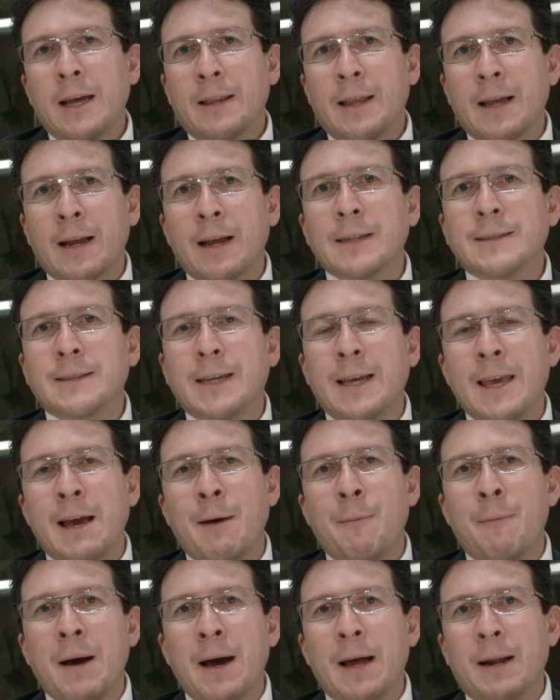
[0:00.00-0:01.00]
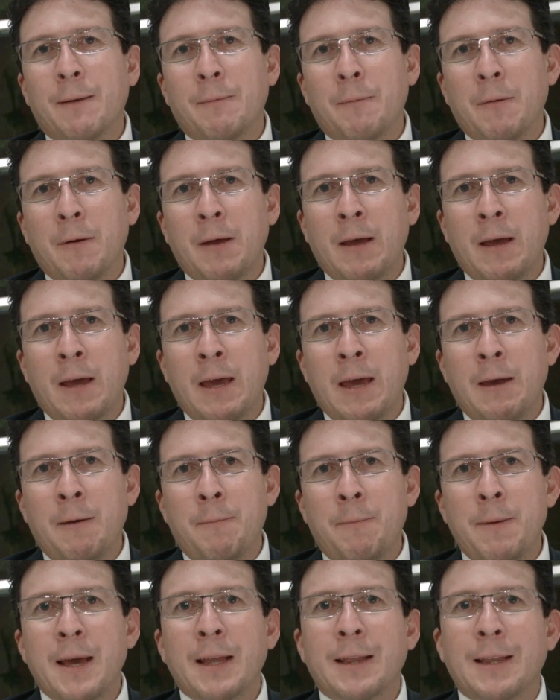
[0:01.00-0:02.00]
tengas que llamar eh,
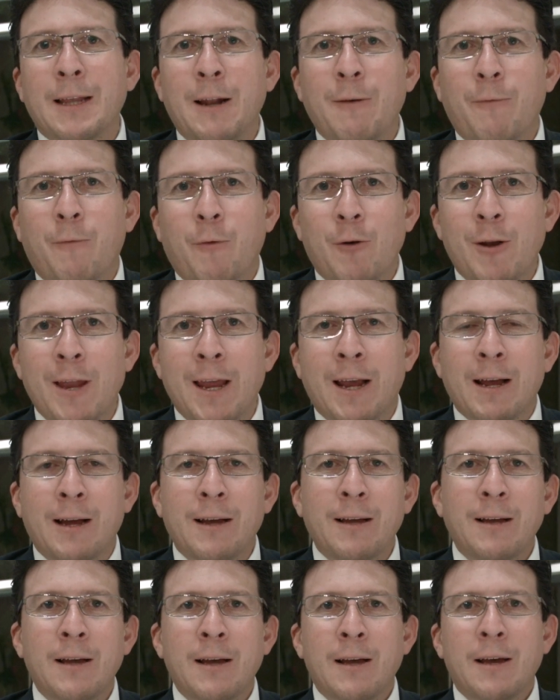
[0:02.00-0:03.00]
vía telefónica